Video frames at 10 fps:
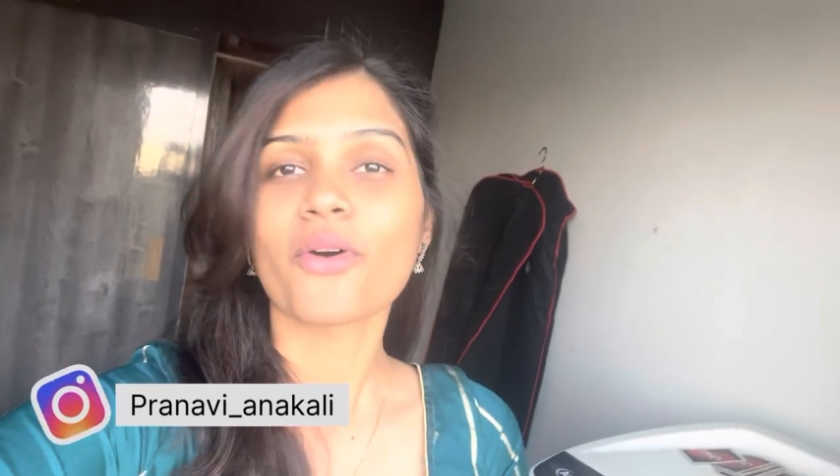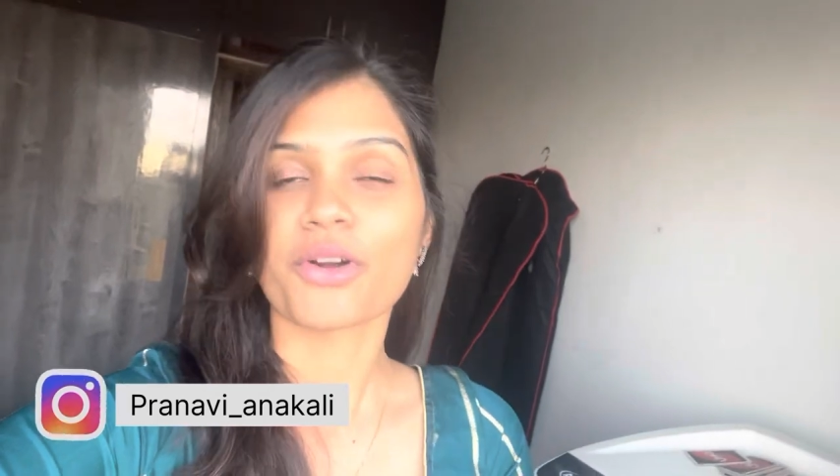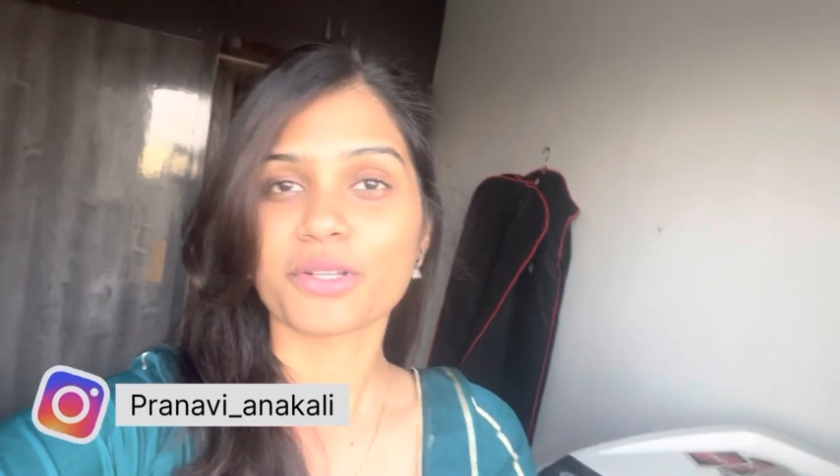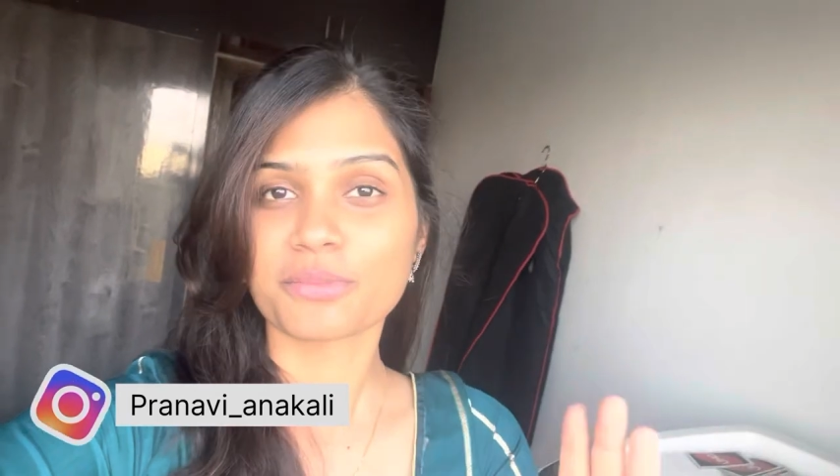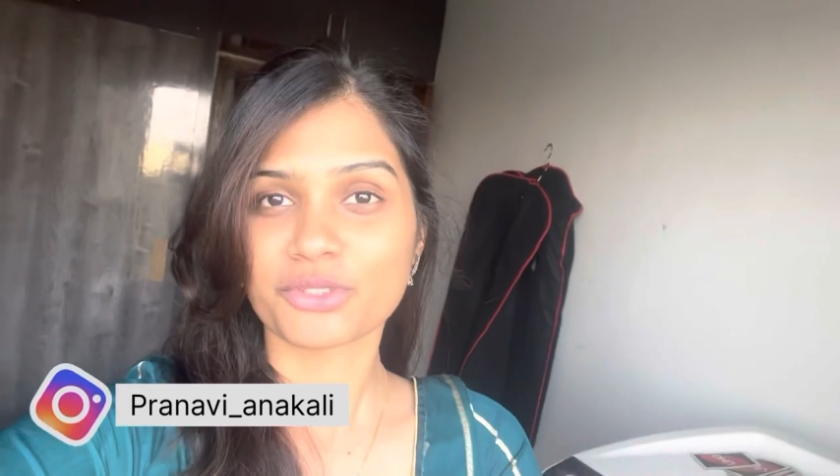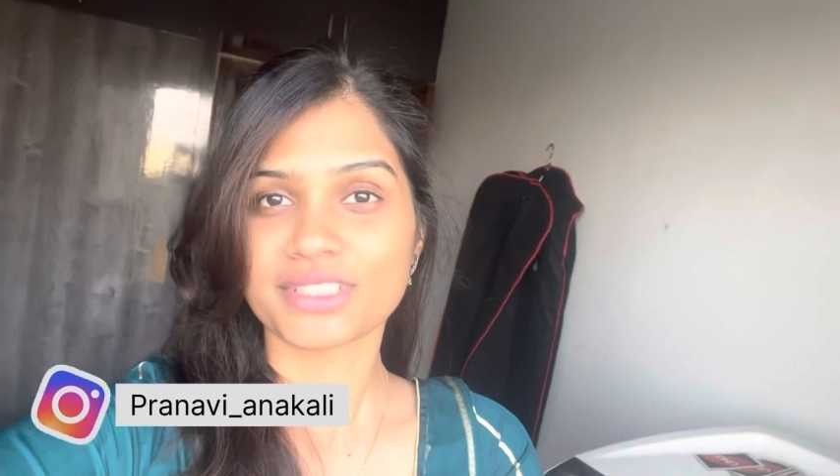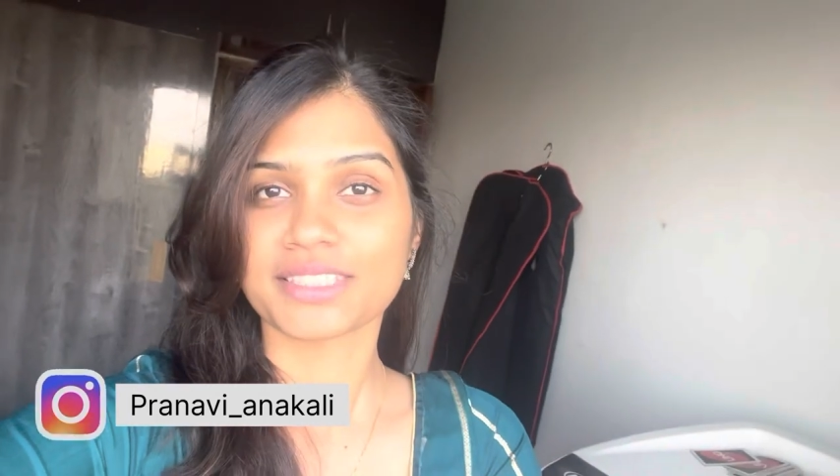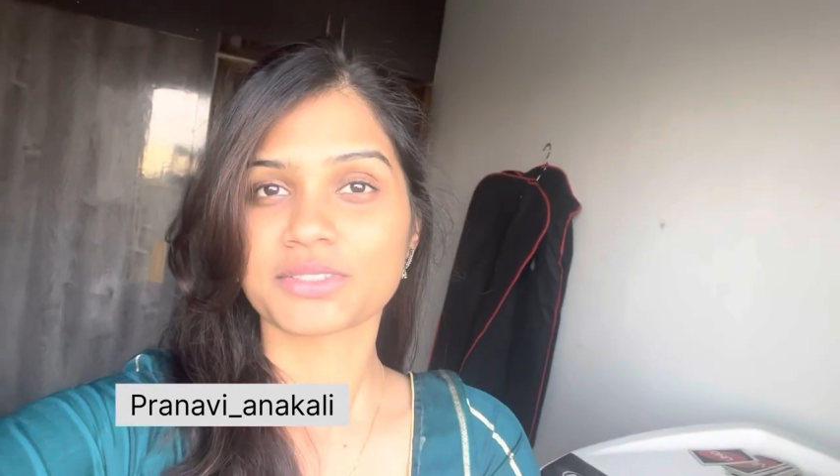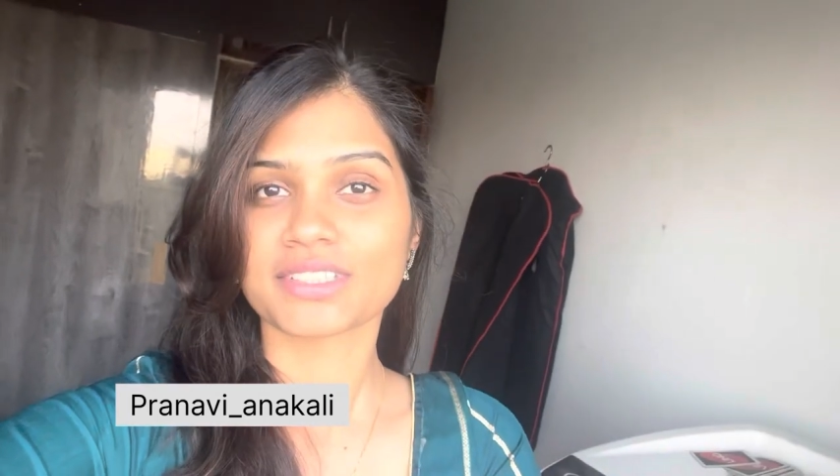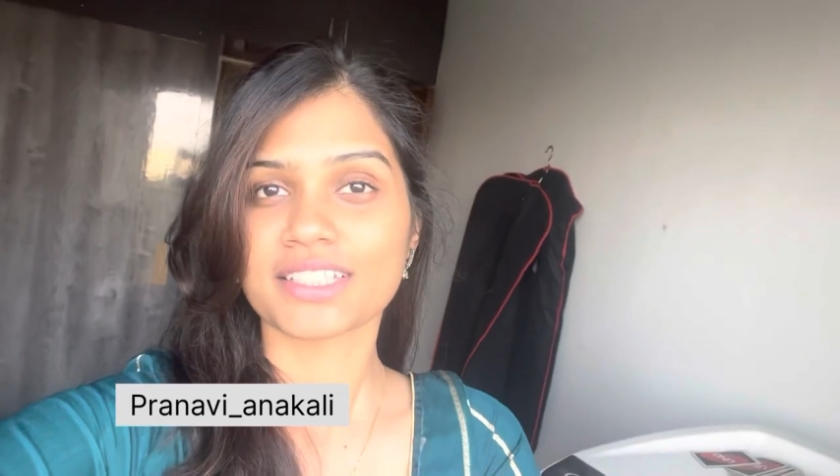ఆటో బుక్
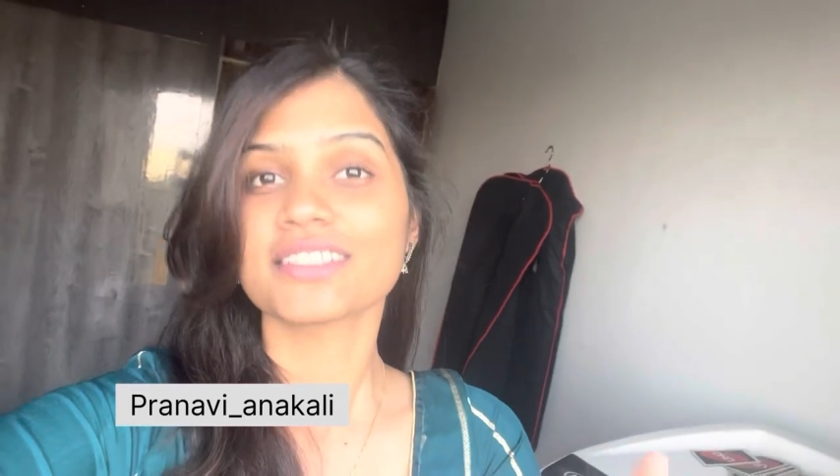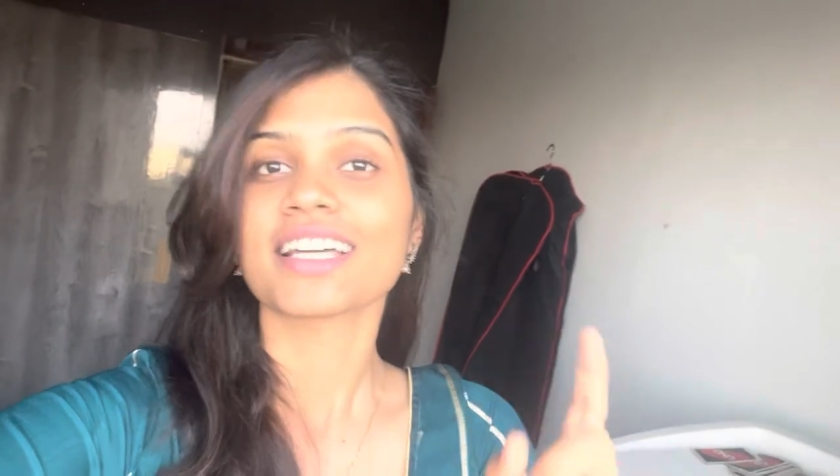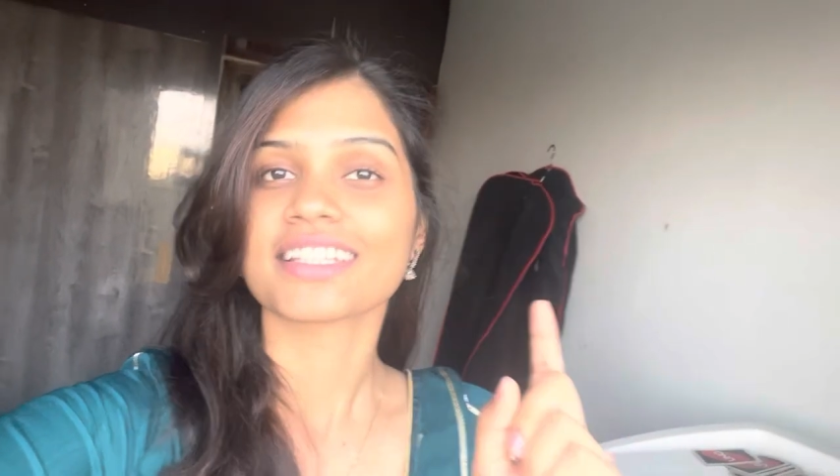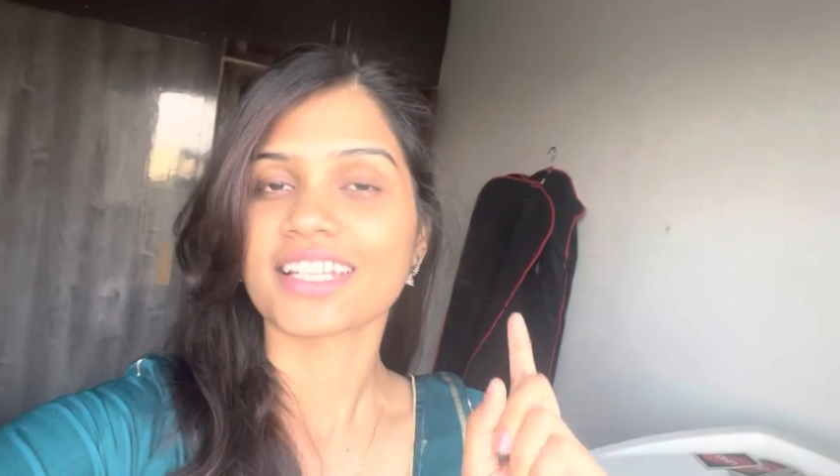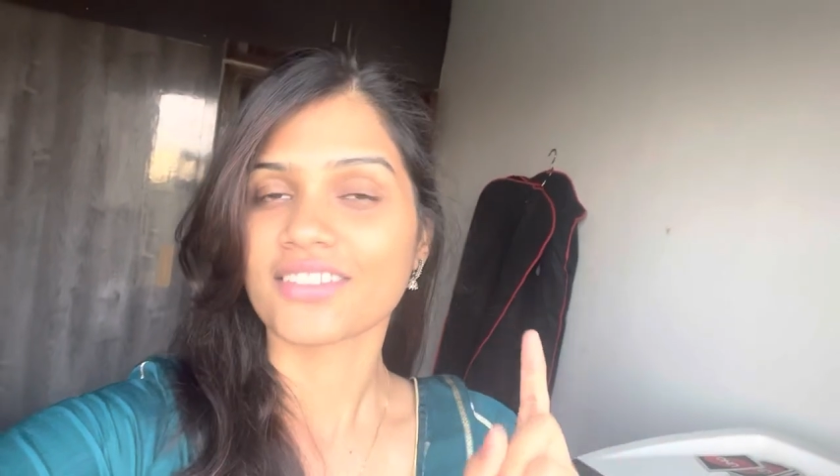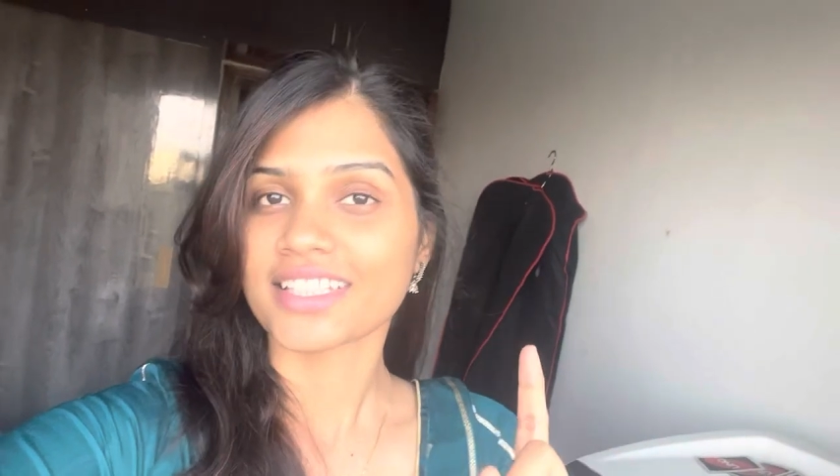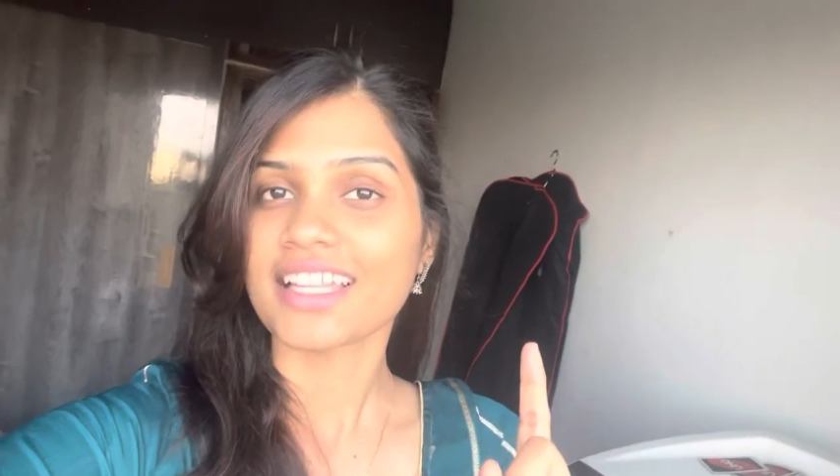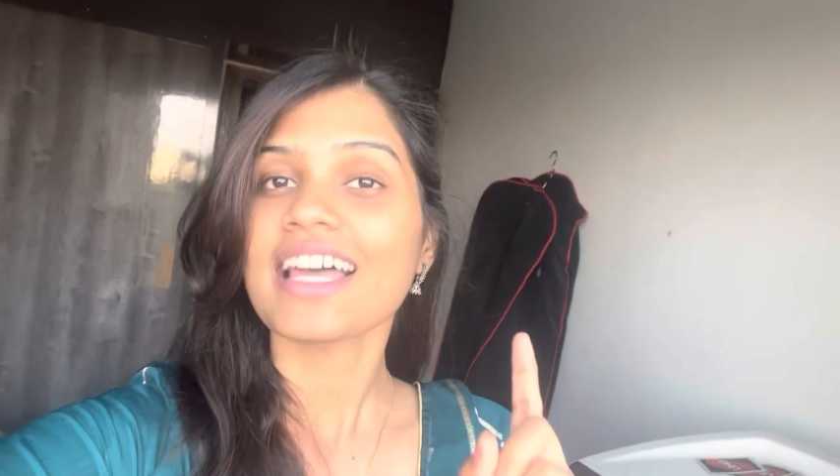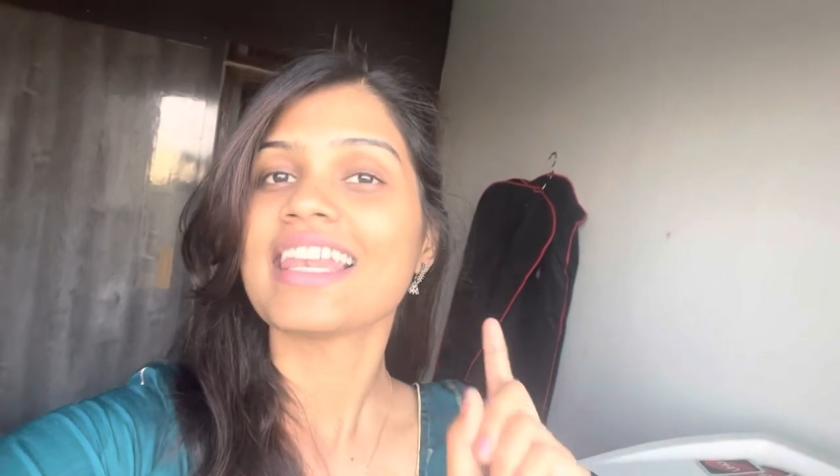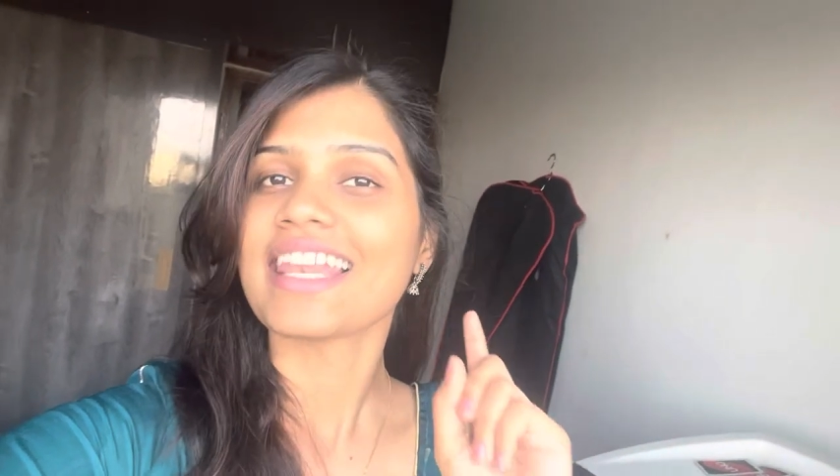చేసుకుంటాను దాని తర్వాత
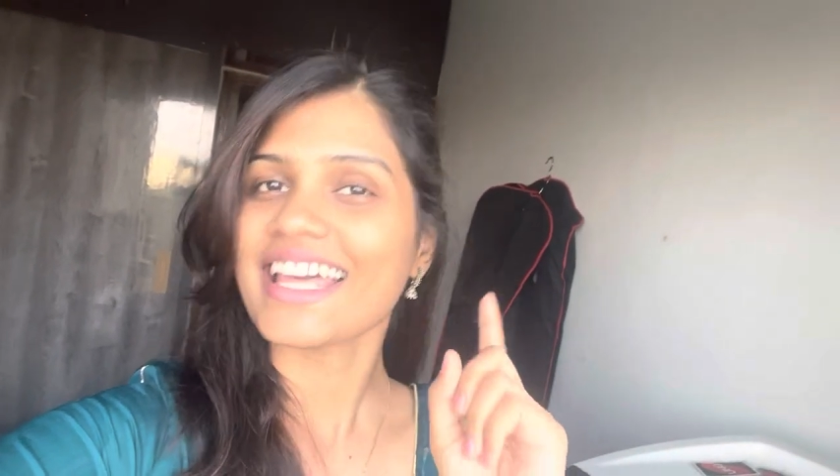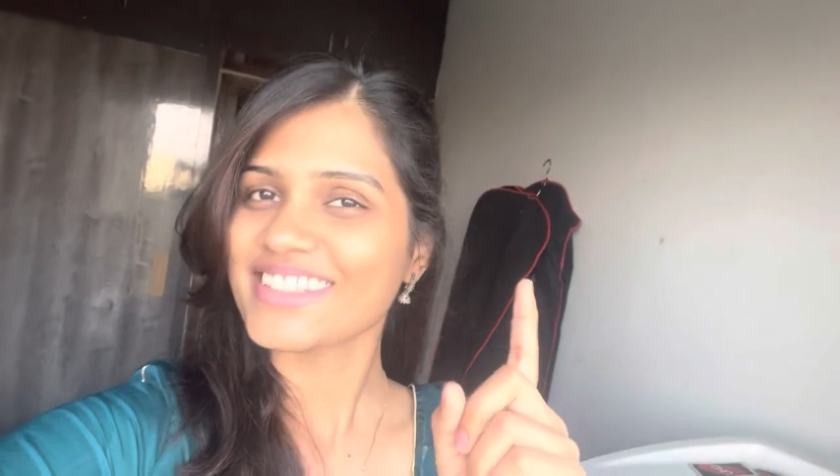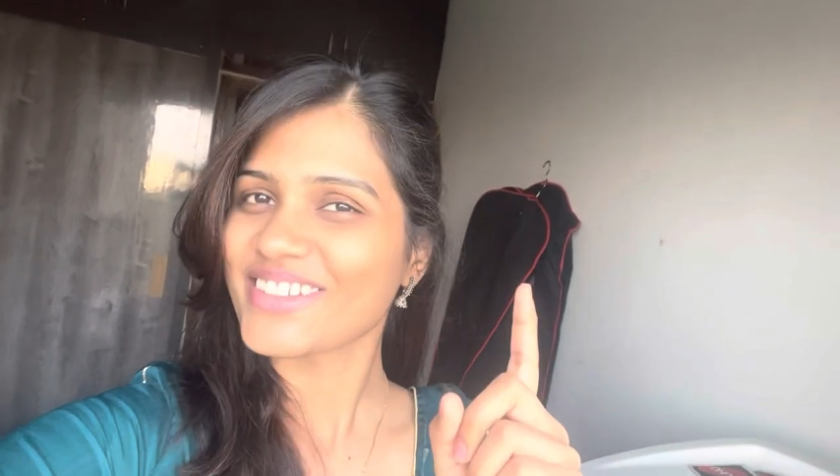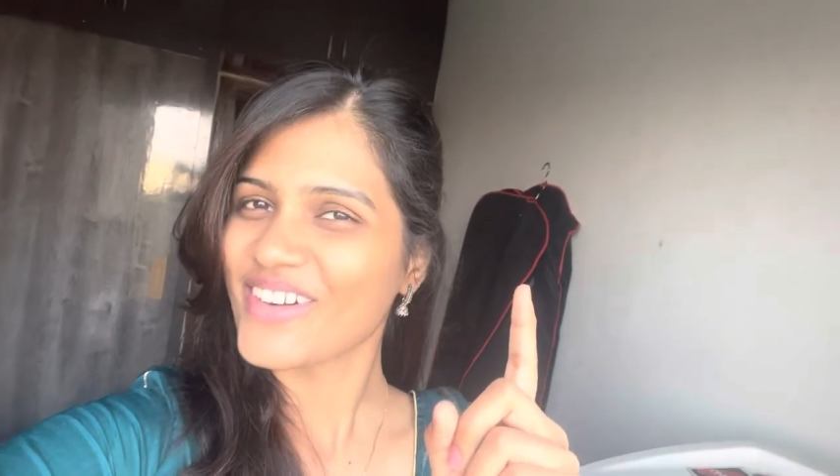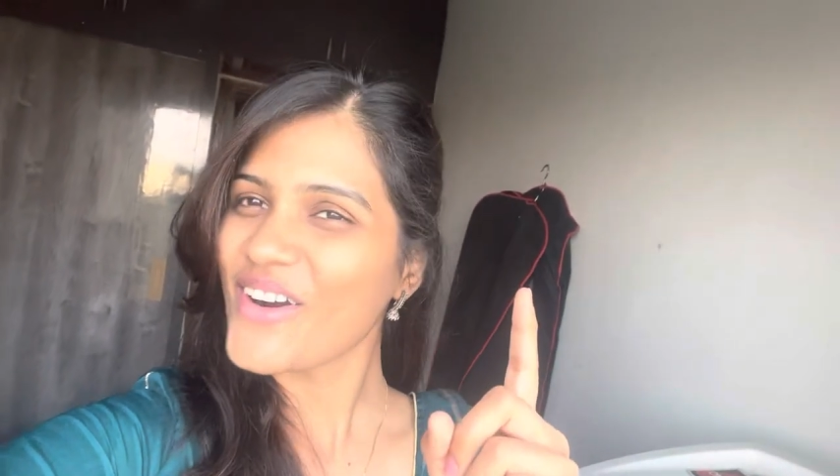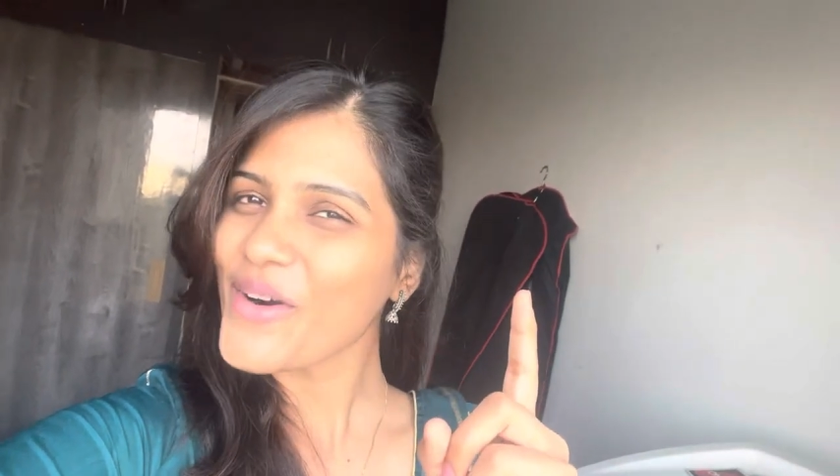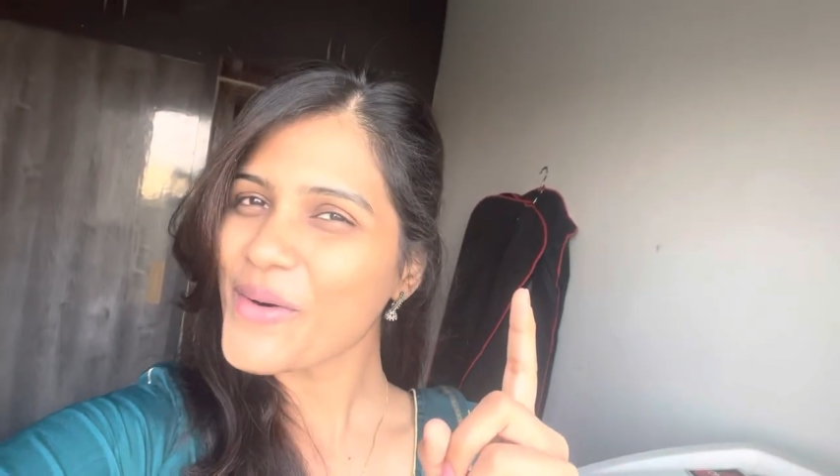లెట్స్ గో